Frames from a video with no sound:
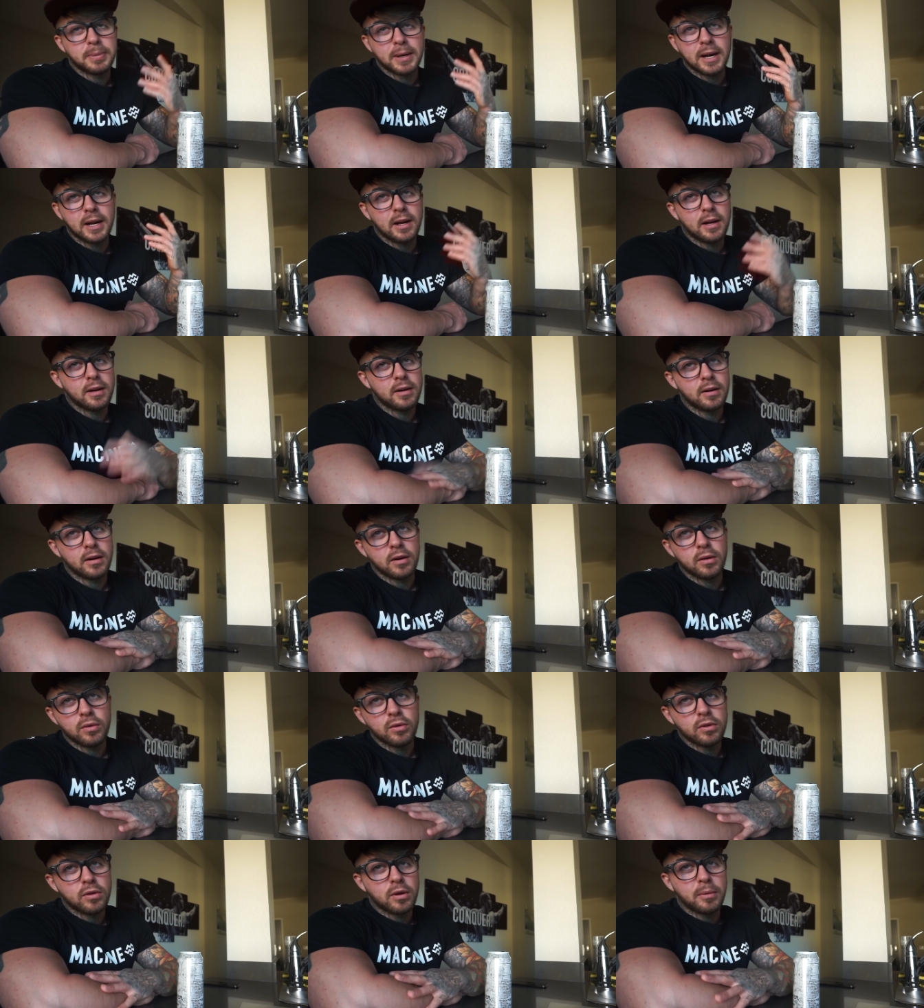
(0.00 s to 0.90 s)
para
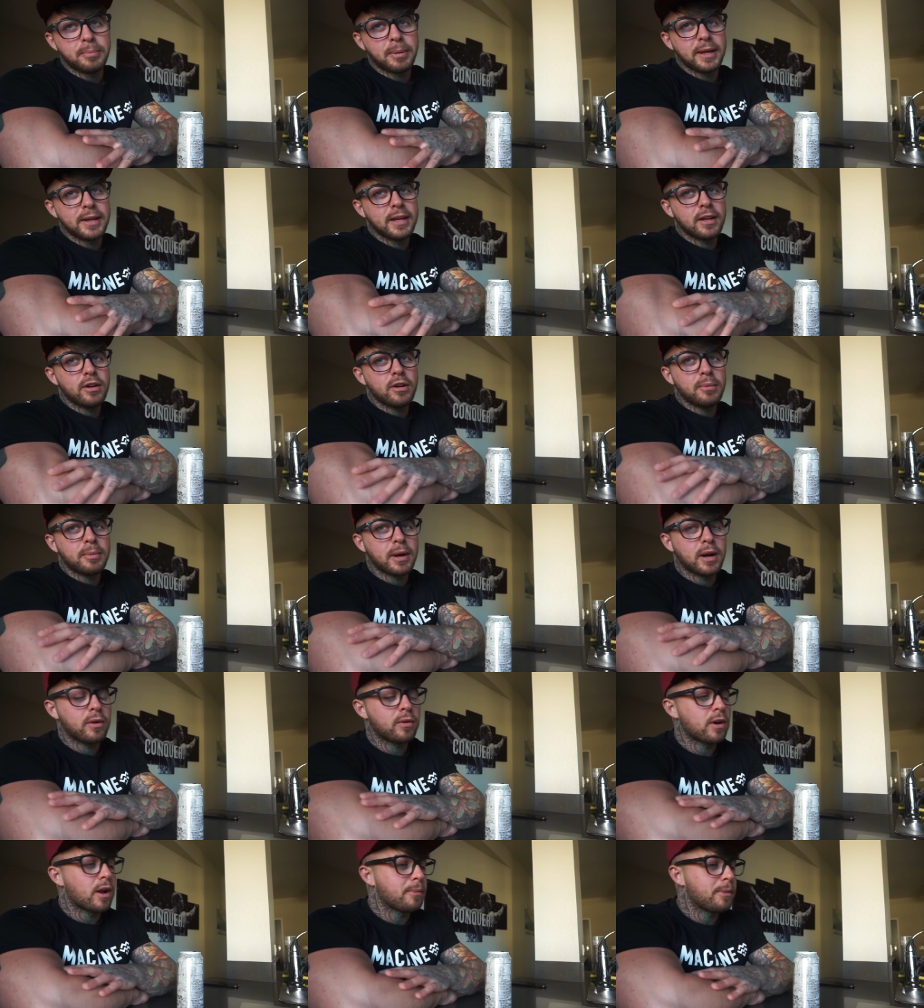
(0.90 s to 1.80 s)
algún compañero,
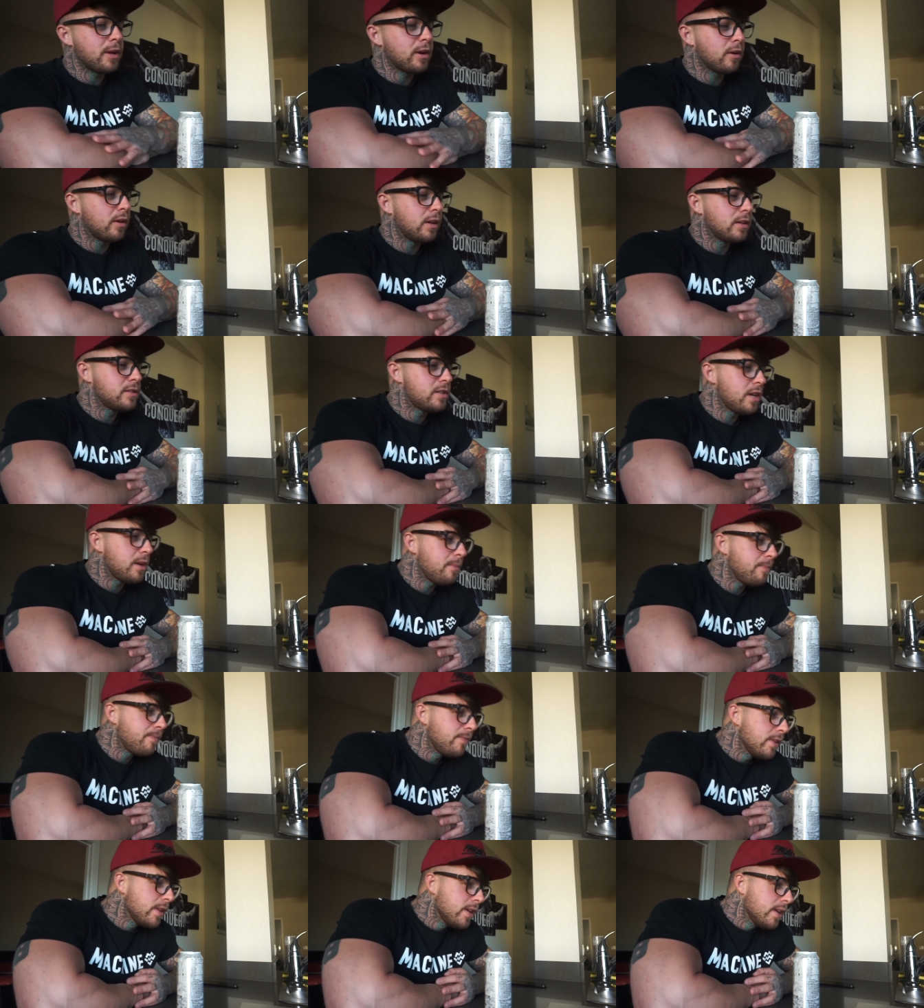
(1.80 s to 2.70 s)
para algún amigo del
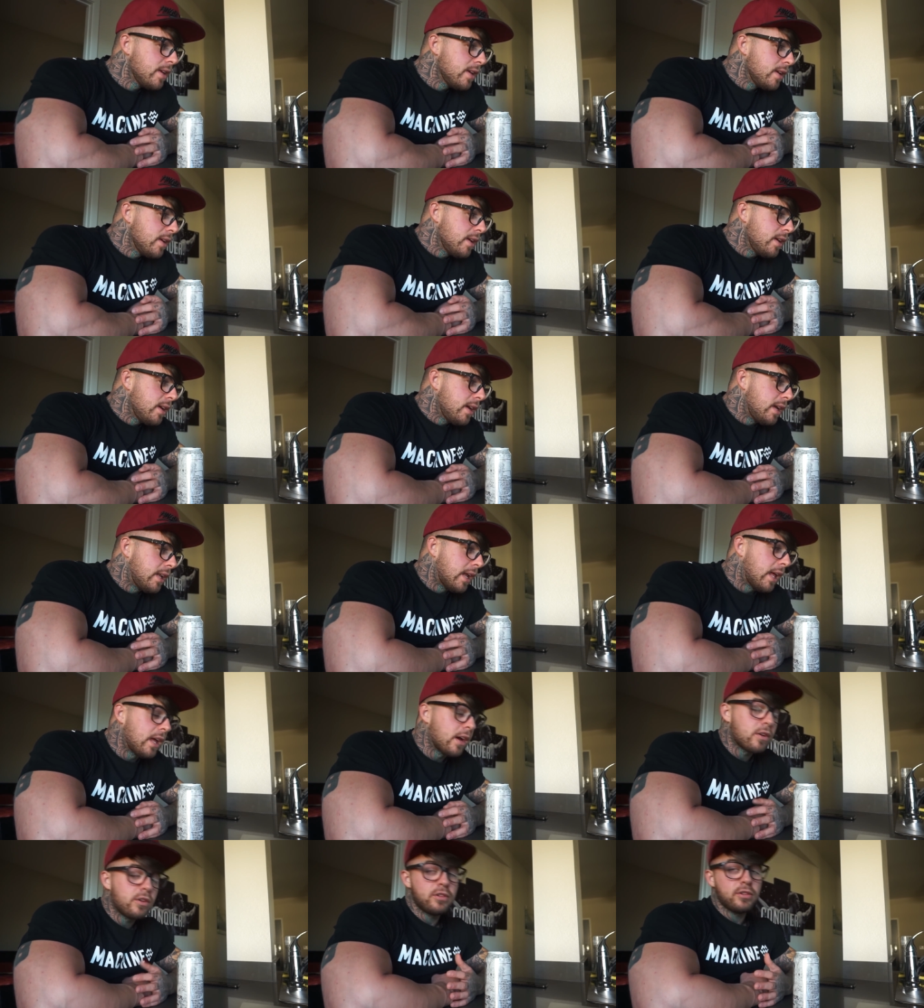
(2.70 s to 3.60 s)
gym. Y
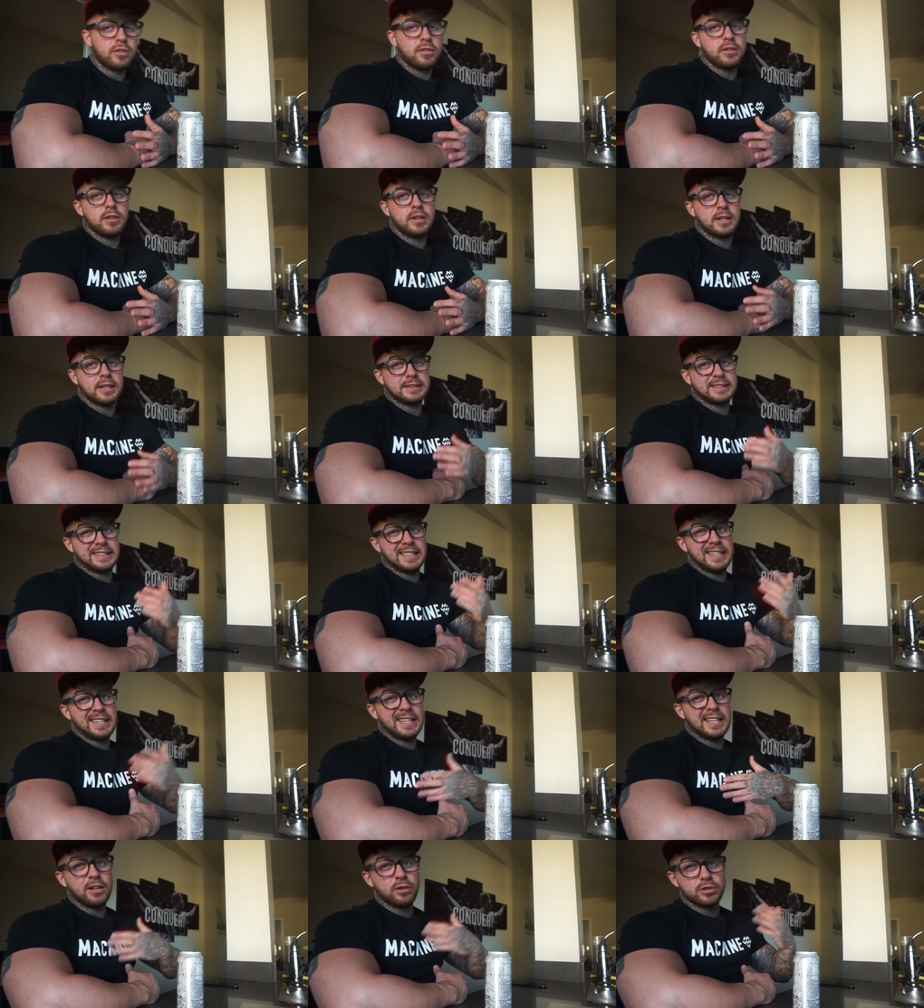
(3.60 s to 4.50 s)
nada, coño,
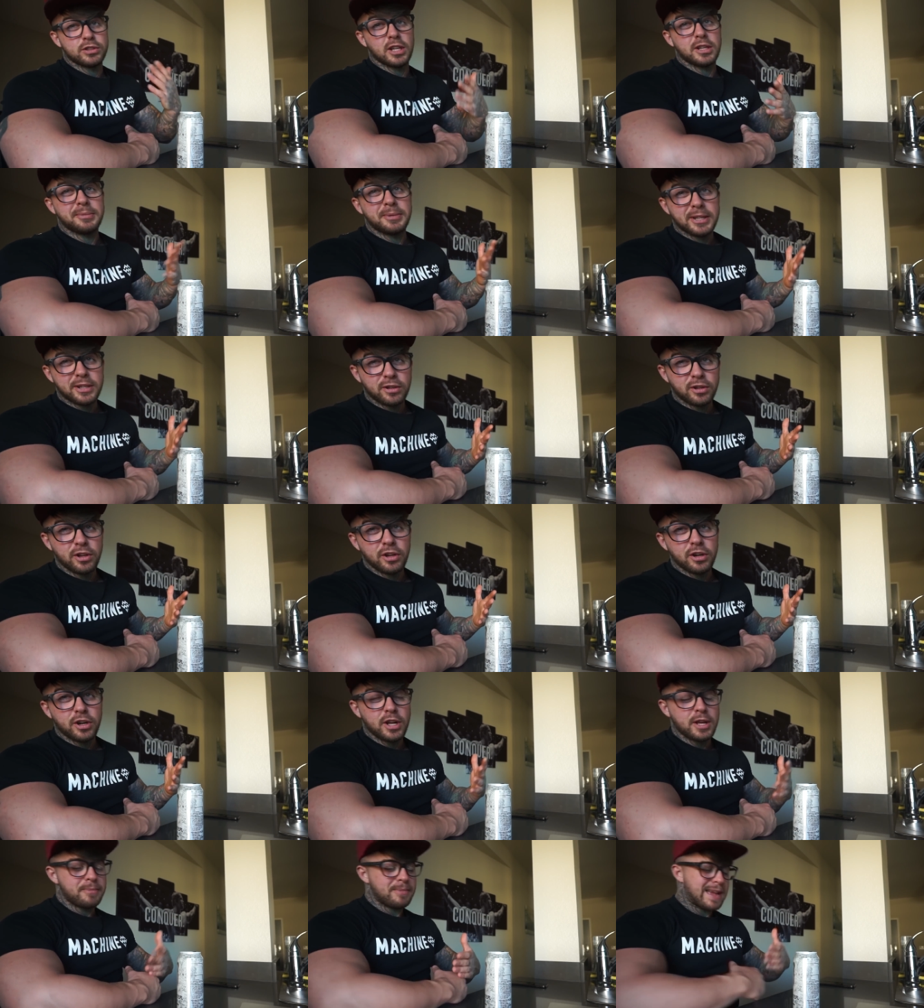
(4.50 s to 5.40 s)
así usáis mi
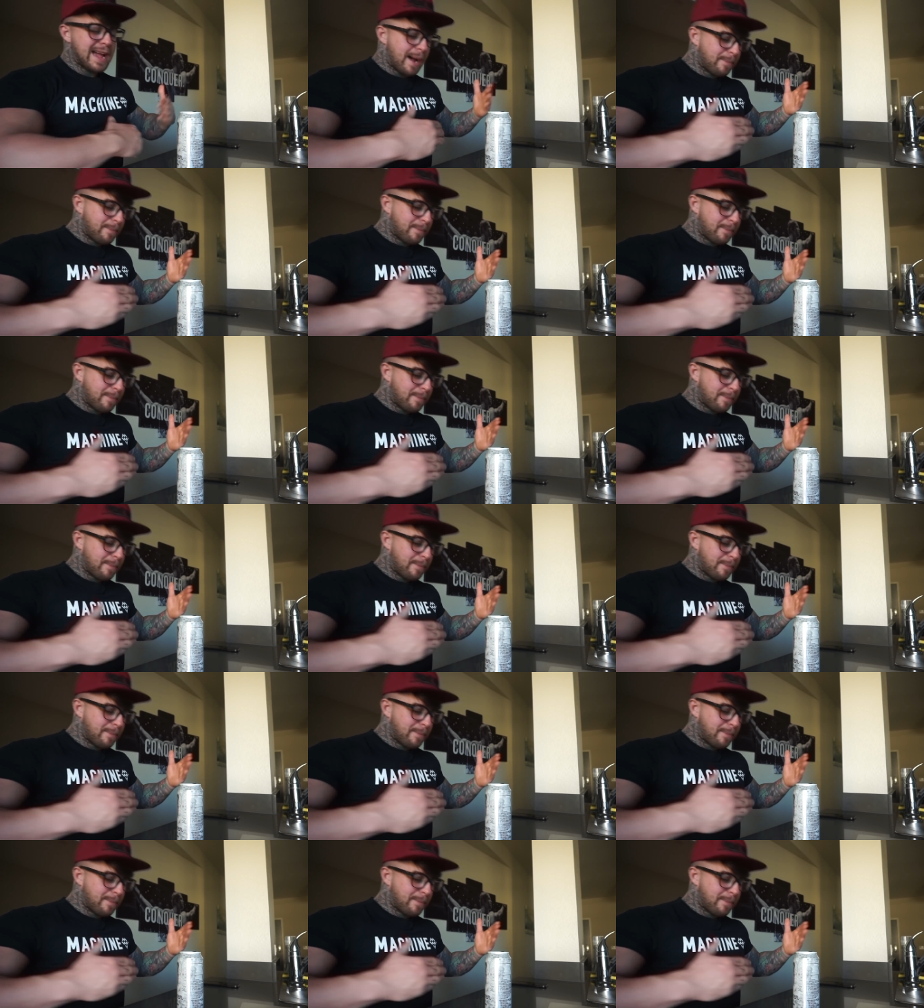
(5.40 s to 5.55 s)
código y me